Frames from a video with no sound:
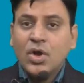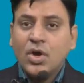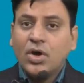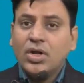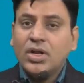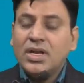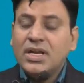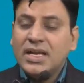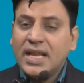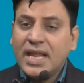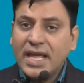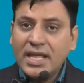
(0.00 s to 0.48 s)

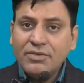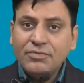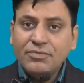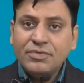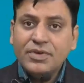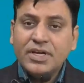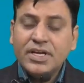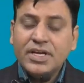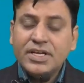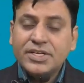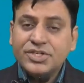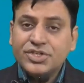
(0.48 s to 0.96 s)
और
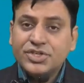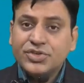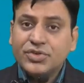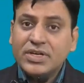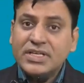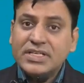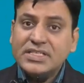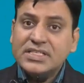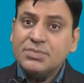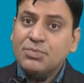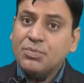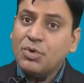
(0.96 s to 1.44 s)
लाइफ
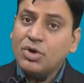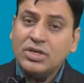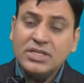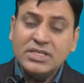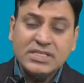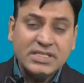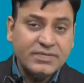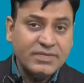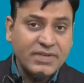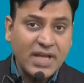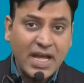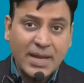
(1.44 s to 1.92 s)
इंश्योरेंस
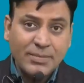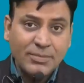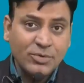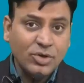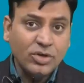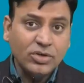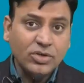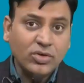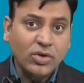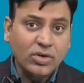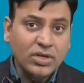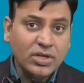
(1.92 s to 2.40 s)
पॉलिसी आई एम
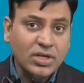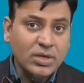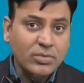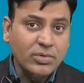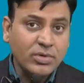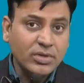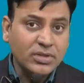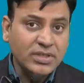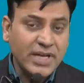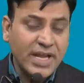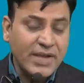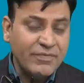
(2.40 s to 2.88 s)
नॉट टॉकिंग
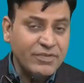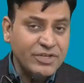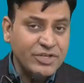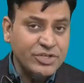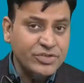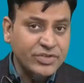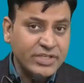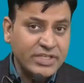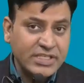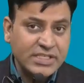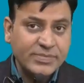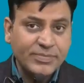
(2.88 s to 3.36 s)
अबाउट लाइफ
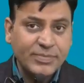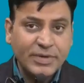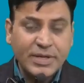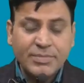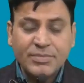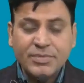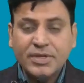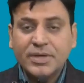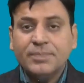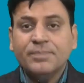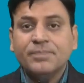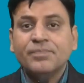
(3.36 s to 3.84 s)
इंश्योरेंस
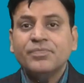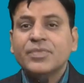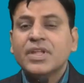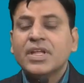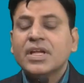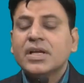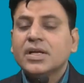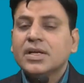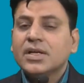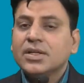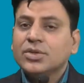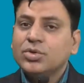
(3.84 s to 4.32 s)
प्रीमियम
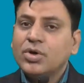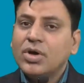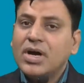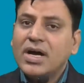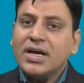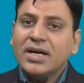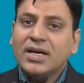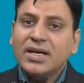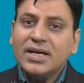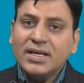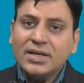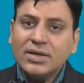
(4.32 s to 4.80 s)
तो
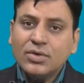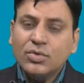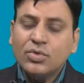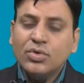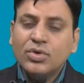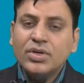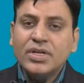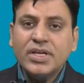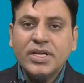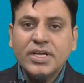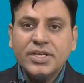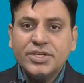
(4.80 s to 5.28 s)
अगर
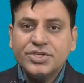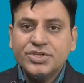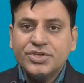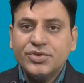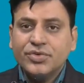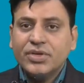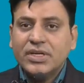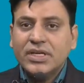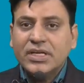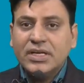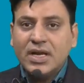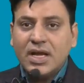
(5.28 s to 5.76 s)
कोई
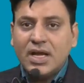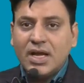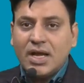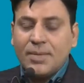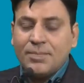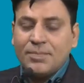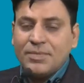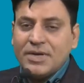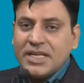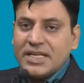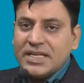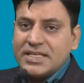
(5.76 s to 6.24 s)
इंश्योरर
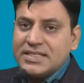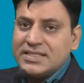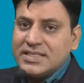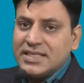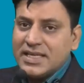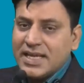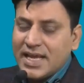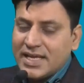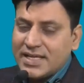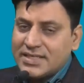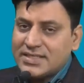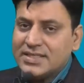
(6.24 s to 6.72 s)
अपने
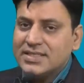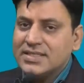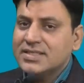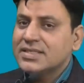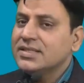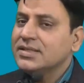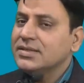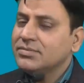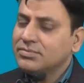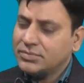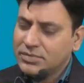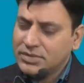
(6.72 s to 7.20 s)
किसी
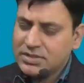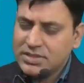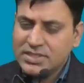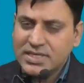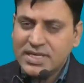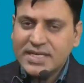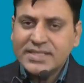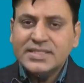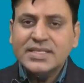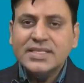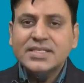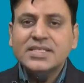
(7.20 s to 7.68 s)
एसएससी
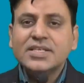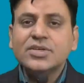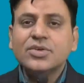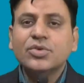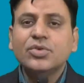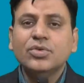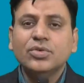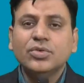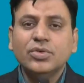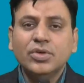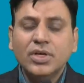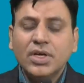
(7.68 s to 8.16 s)
मींस एसएससी
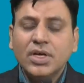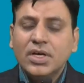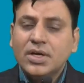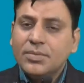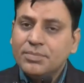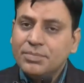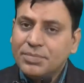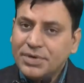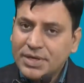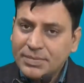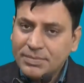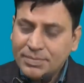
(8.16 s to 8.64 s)
को
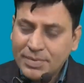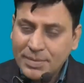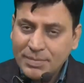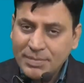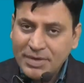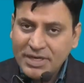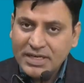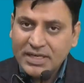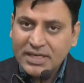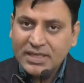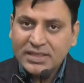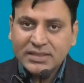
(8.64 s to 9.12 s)

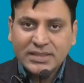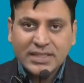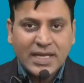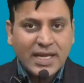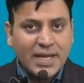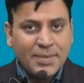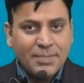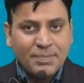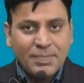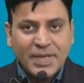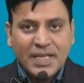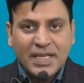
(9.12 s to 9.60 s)
प्रीपेमेंट करता
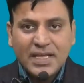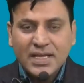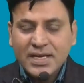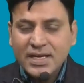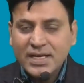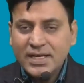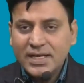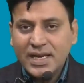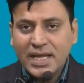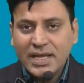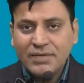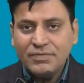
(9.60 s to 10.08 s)
है पेयर
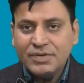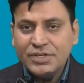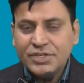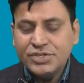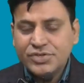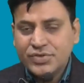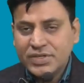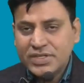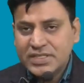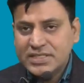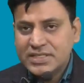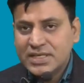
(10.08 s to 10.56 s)
है लाइफ
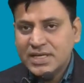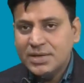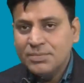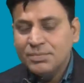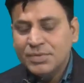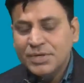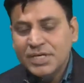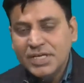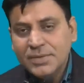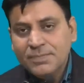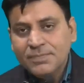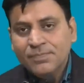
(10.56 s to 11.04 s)
इंश्योरेंस
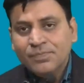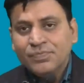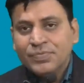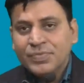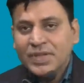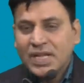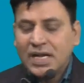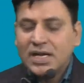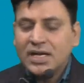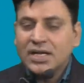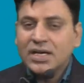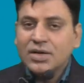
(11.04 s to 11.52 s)
कंपनी
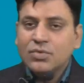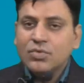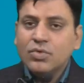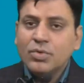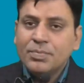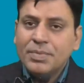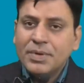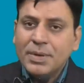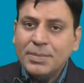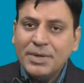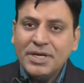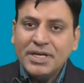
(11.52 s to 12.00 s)
अगर
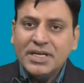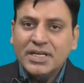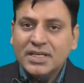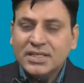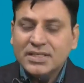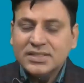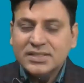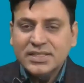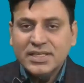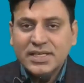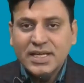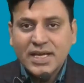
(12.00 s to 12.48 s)
वो पेमेंट
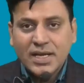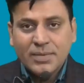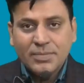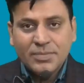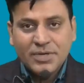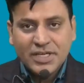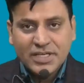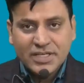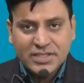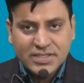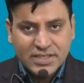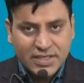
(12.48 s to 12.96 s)
करती है
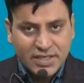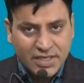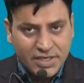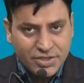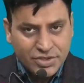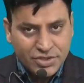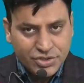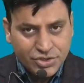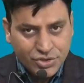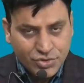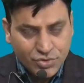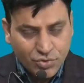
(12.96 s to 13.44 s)
अपने किसी
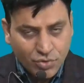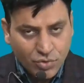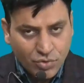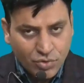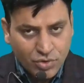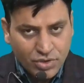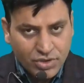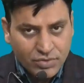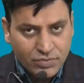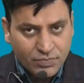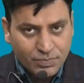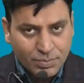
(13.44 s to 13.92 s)

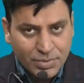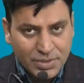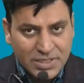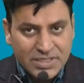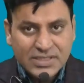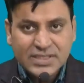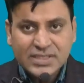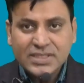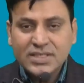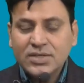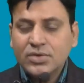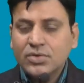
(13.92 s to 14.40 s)
इंश्योर्ड
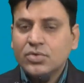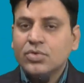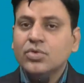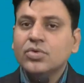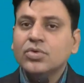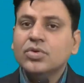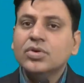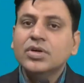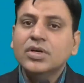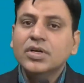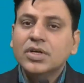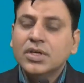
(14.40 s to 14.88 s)
पर्सन
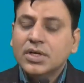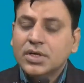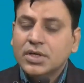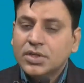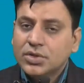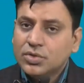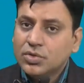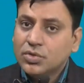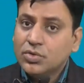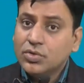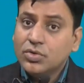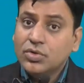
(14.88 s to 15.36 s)
को
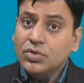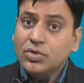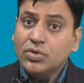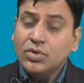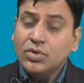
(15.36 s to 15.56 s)
तो